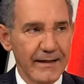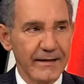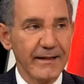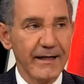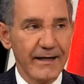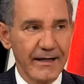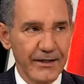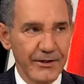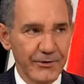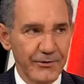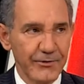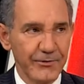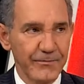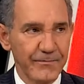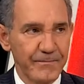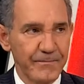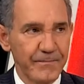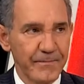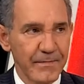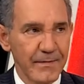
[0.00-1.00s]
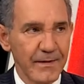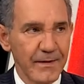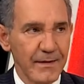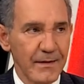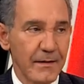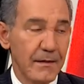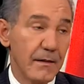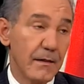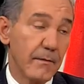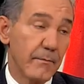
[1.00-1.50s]
derecho?
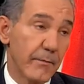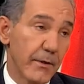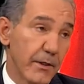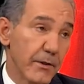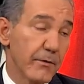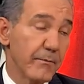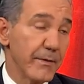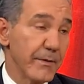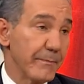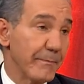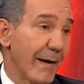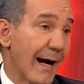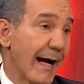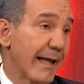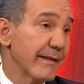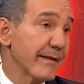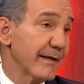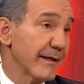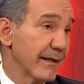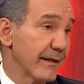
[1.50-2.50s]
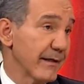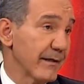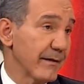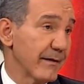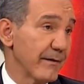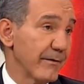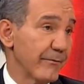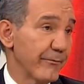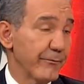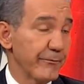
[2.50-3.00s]
Bueno, mi padre,
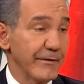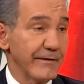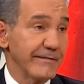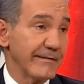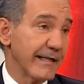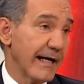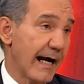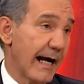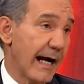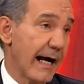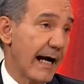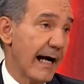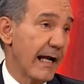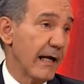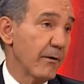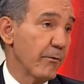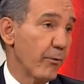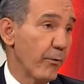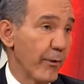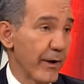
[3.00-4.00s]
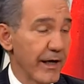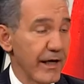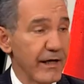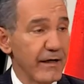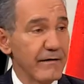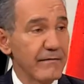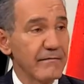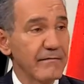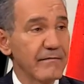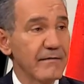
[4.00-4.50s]
fiscal,
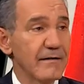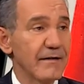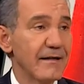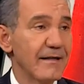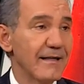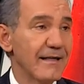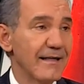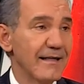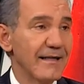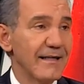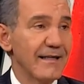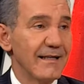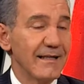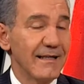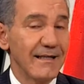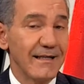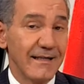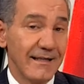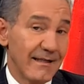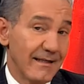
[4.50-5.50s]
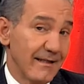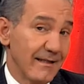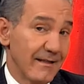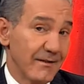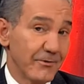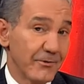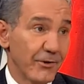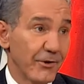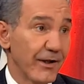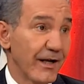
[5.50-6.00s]
juez, eh,
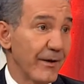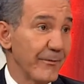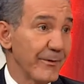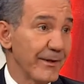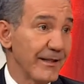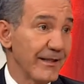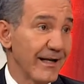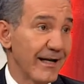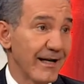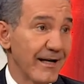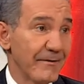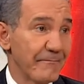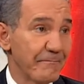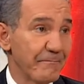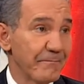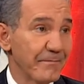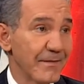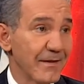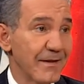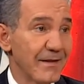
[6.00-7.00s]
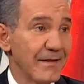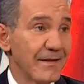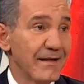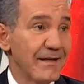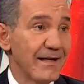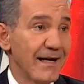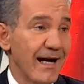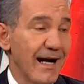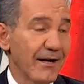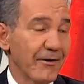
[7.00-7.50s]
toda la vida
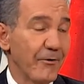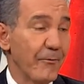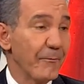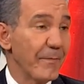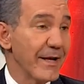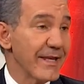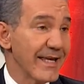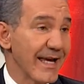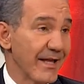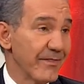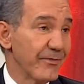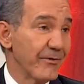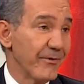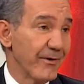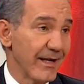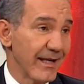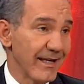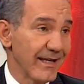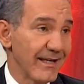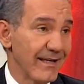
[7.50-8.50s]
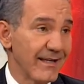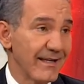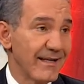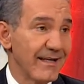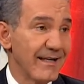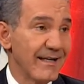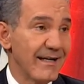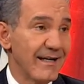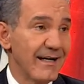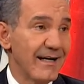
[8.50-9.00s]
acompañándole
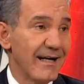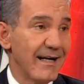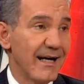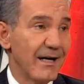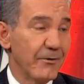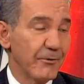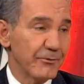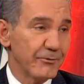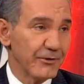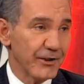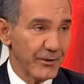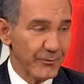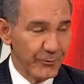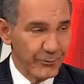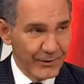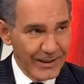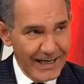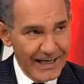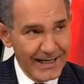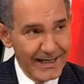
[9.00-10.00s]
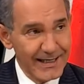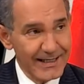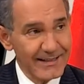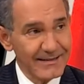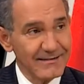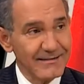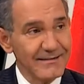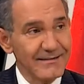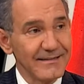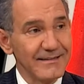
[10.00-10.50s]
a los
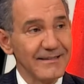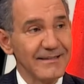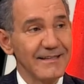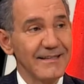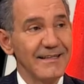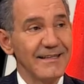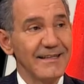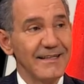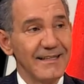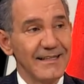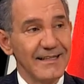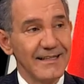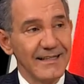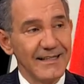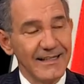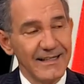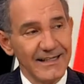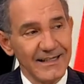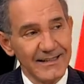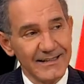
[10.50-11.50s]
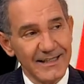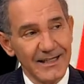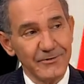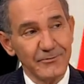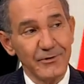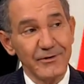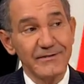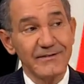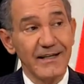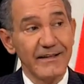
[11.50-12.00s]
tribunales, eh, tanto
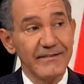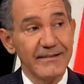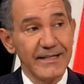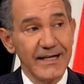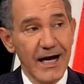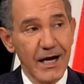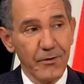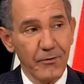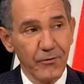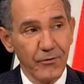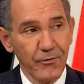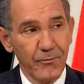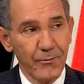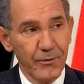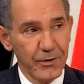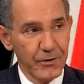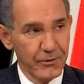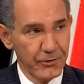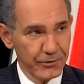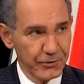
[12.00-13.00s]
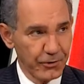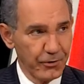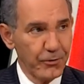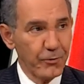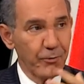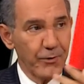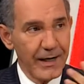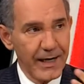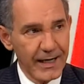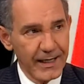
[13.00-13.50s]
en Santiago como en otros
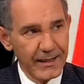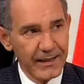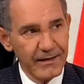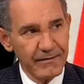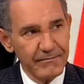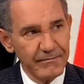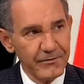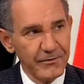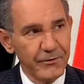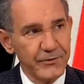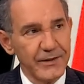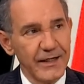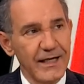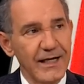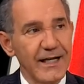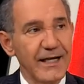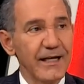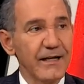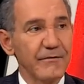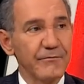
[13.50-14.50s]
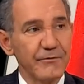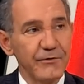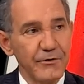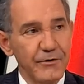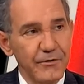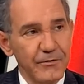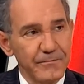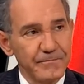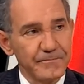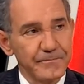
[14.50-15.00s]
lugares donde él ejerció.